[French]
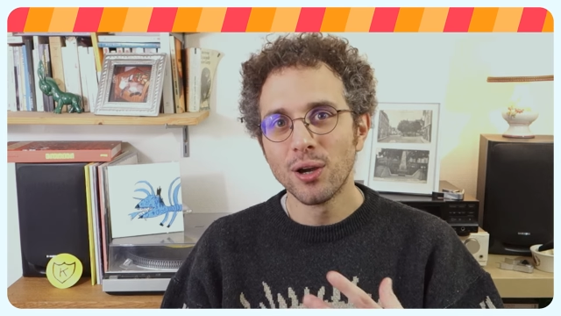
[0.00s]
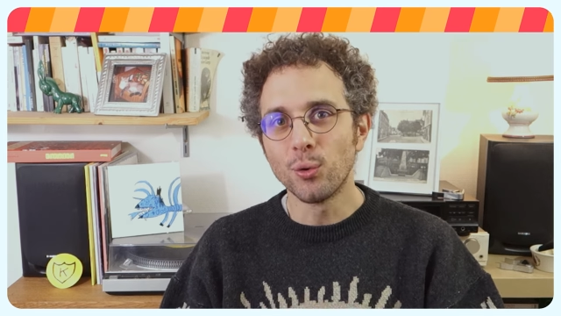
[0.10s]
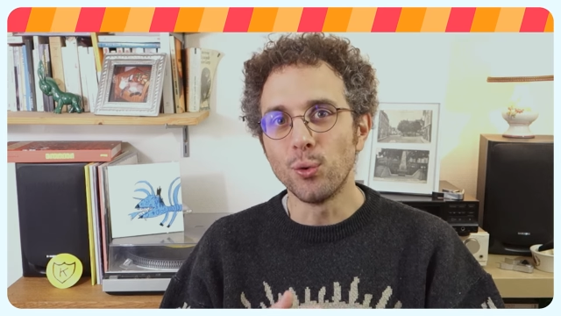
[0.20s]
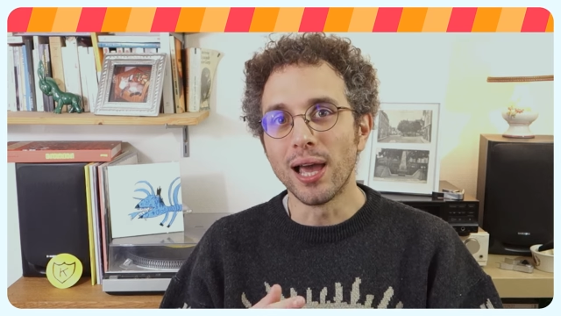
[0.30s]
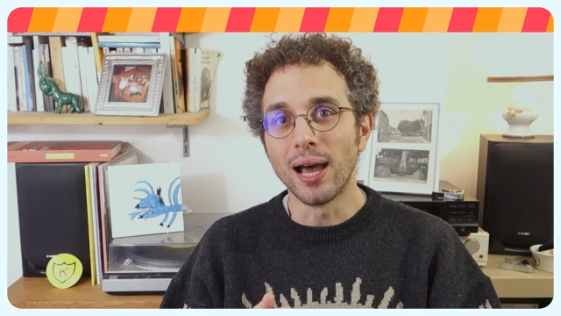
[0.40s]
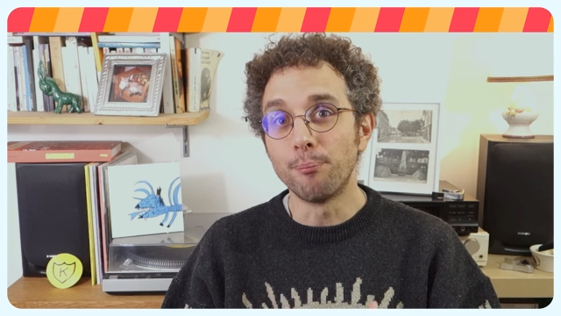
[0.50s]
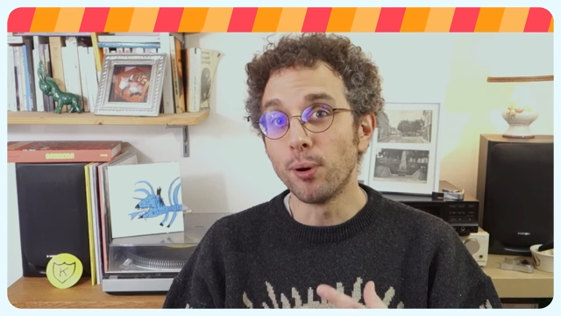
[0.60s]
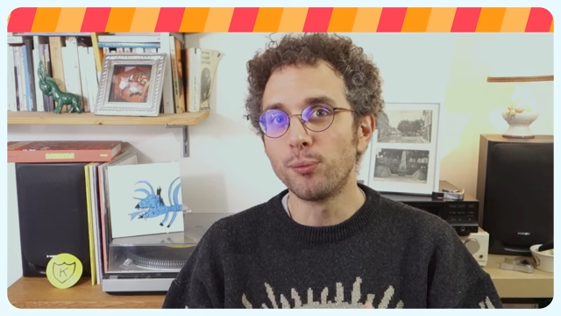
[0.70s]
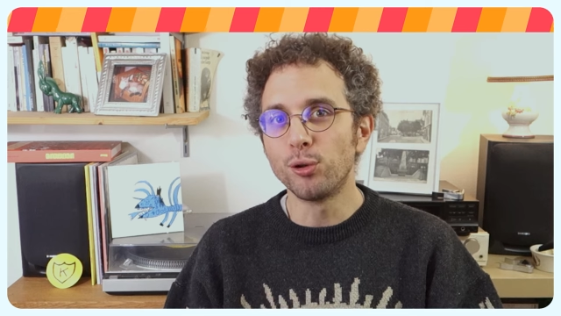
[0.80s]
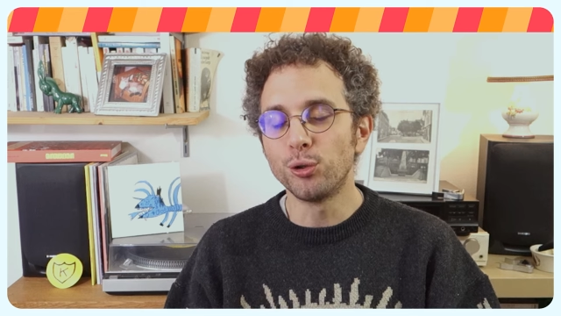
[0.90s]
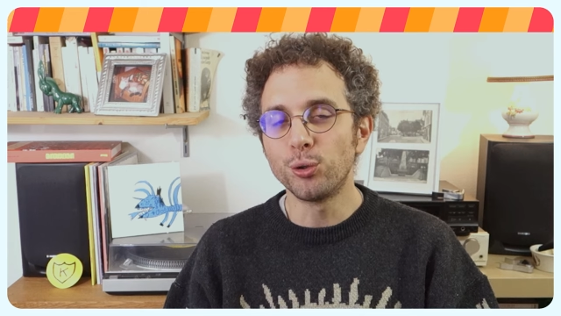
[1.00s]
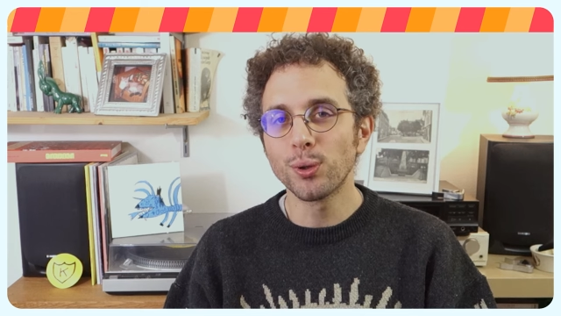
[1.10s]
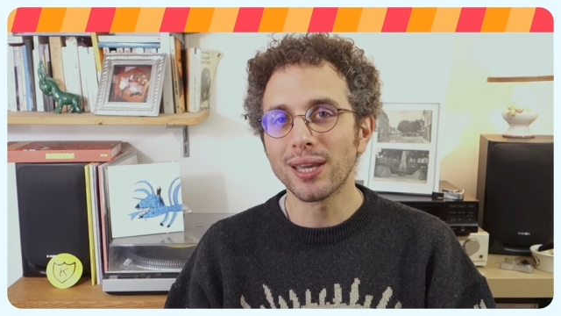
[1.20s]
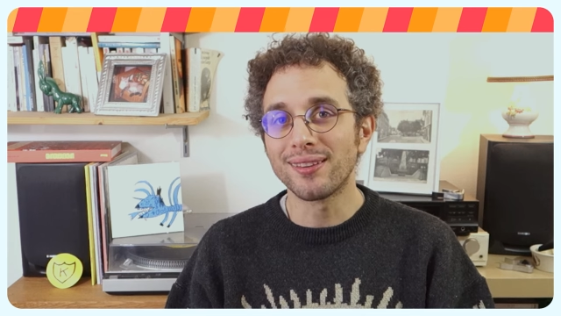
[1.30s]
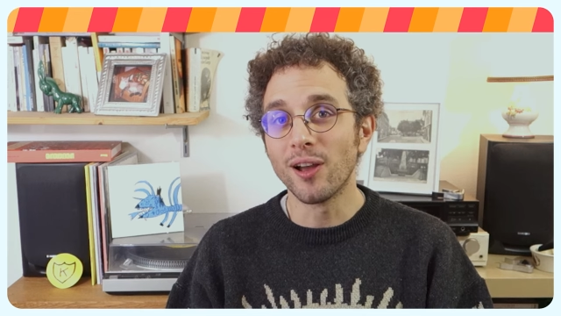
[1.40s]
où la pop
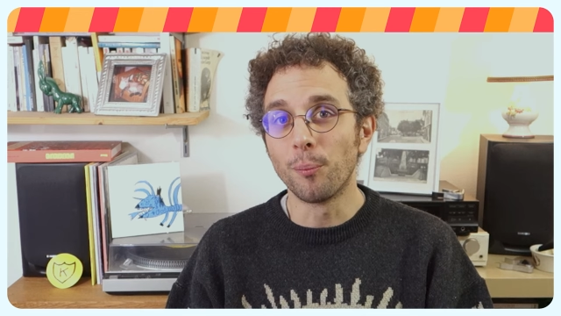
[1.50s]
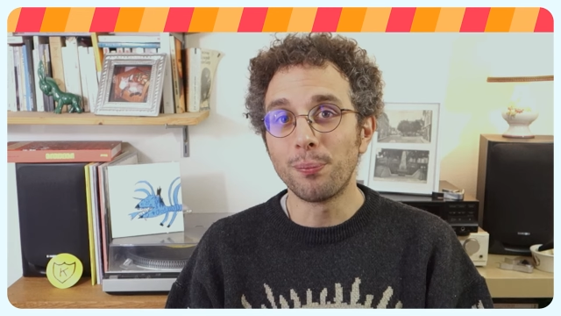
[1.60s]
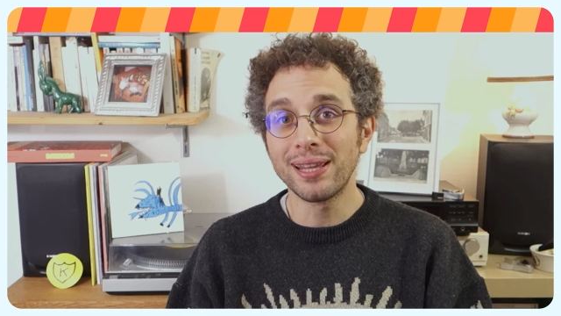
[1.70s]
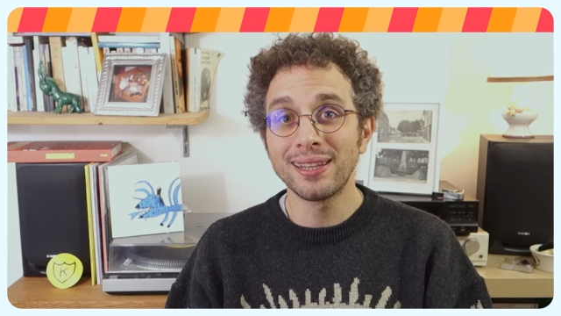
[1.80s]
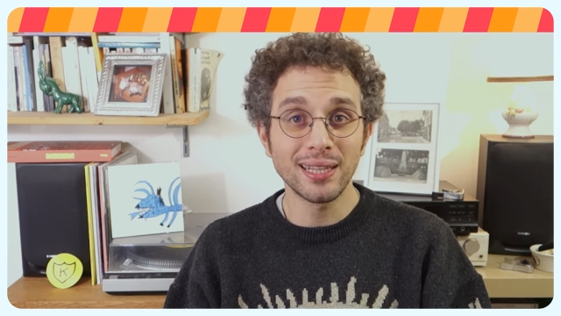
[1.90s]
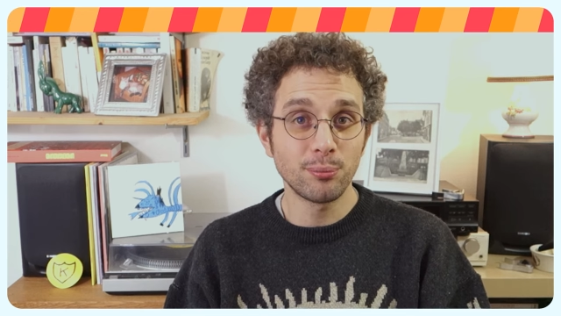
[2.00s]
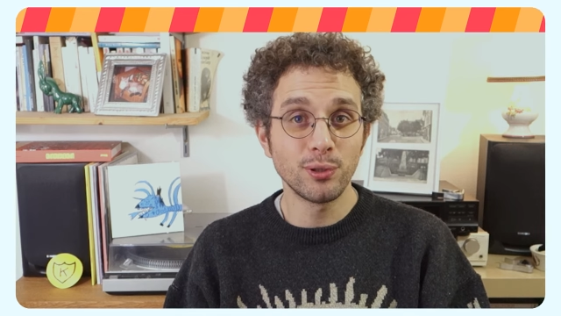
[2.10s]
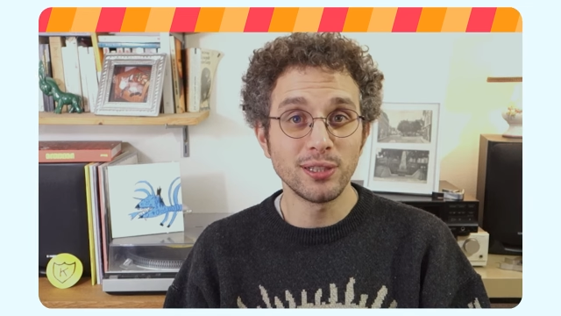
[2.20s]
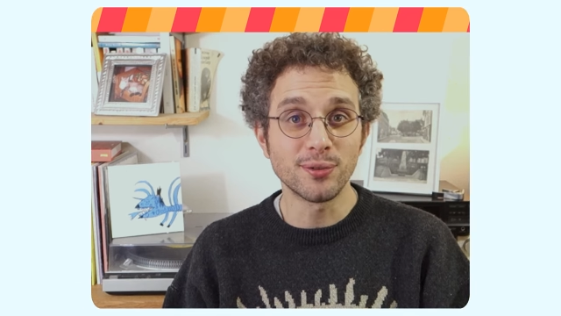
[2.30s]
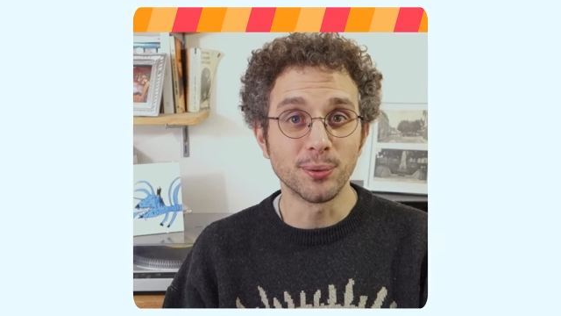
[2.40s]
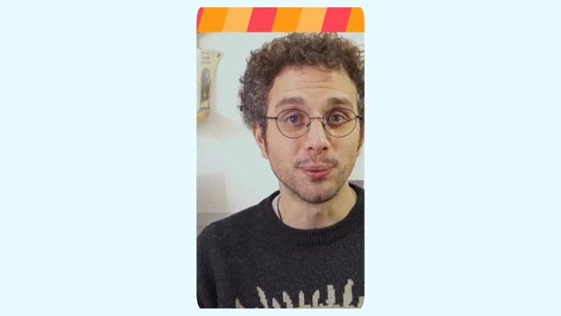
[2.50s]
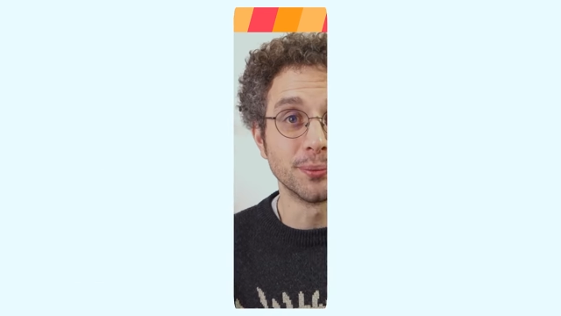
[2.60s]
culture était en pleine ébullition.